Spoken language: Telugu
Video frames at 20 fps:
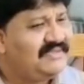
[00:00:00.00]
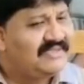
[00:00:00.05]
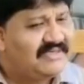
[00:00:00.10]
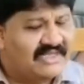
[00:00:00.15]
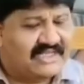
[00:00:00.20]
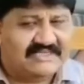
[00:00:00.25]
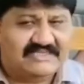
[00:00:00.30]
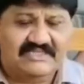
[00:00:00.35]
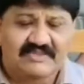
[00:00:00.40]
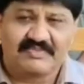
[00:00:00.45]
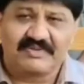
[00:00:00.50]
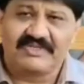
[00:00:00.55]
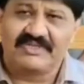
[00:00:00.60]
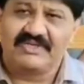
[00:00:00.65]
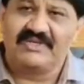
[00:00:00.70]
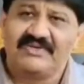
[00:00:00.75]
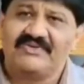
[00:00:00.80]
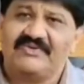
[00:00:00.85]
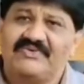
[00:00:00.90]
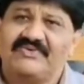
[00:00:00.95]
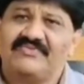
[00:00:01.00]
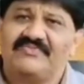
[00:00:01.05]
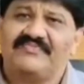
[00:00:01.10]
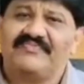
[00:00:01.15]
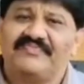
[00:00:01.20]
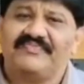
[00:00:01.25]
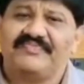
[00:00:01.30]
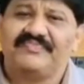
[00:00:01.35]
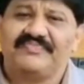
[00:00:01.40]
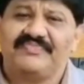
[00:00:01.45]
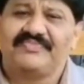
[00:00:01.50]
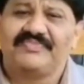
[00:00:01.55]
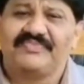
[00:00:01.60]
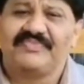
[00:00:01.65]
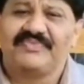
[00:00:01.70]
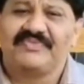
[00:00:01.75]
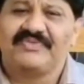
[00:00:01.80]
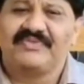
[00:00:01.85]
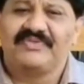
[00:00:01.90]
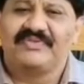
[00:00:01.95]
ఈ రాష్ట్ర ప్రజలకు
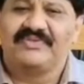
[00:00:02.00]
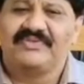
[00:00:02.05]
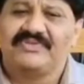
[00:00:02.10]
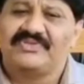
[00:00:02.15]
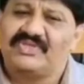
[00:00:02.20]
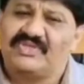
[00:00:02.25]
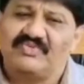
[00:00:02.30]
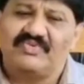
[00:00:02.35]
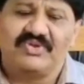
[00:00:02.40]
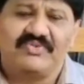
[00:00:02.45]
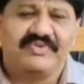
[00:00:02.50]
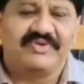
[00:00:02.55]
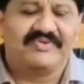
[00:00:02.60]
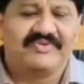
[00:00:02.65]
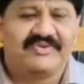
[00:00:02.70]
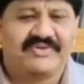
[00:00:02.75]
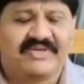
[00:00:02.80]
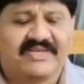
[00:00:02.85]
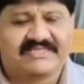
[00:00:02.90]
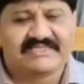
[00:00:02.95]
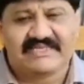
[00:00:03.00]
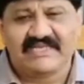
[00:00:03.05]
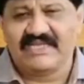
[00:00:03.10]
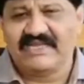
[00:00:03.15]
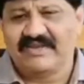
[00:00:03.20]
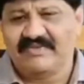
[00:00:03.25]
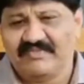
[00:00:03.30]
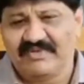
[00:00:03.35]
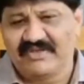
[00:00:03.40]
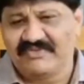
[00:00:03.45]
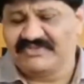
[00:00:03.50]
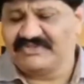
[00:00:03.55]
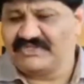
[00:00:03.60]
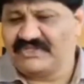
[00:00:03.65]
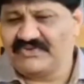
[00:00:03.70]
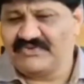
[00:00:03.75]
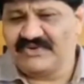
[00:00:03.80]
తీవ్రమైనటువంటి నష్టంగా నేను భావిస్తూ